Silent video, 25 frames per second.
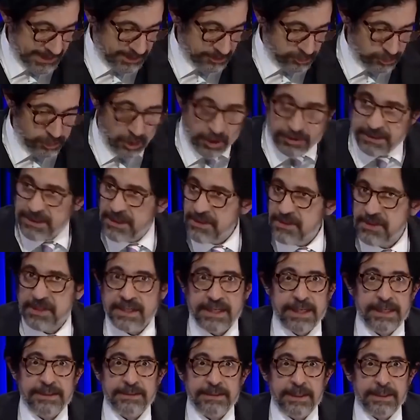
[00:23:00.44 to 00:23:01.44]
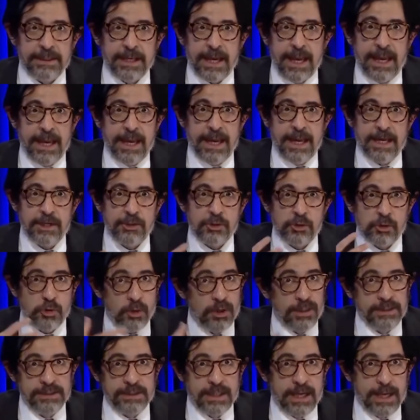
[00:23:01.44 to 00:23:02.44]
Peki 4 Haziran'da da eğer
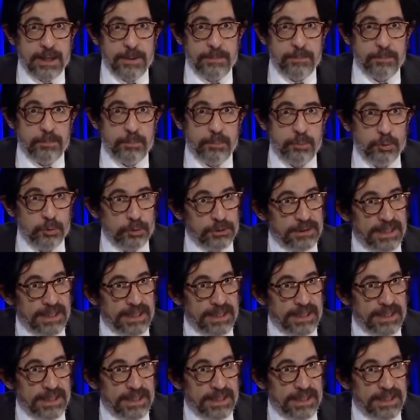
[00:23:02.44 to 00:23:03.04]
şu anda